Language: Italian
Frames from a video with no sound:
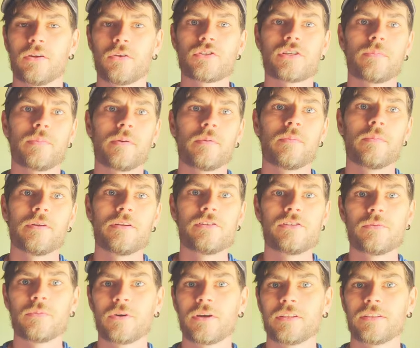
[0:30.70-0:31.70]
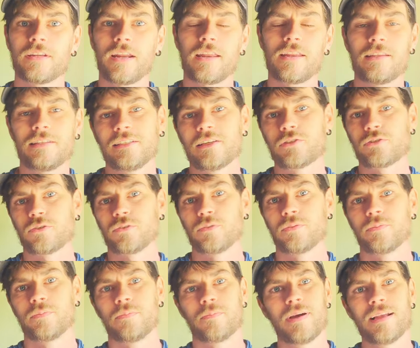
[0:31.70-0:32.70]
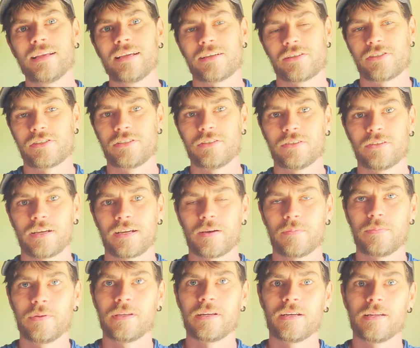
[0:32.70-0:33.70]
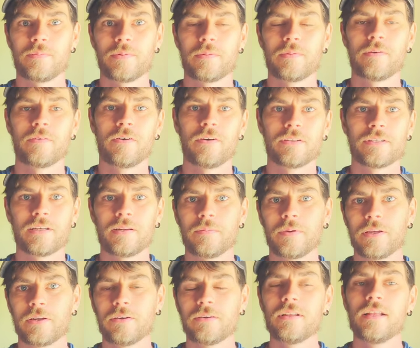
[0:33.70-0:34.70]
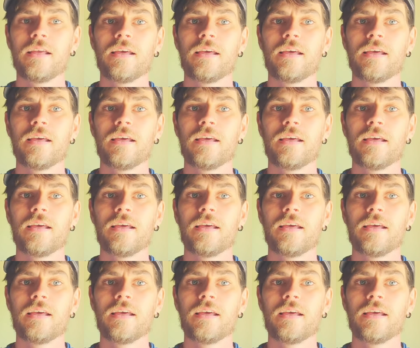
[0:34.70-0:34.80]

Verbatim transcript: Lo sappiamo benissimo che i treni India sono un bel casino da capire le prime volte almeno.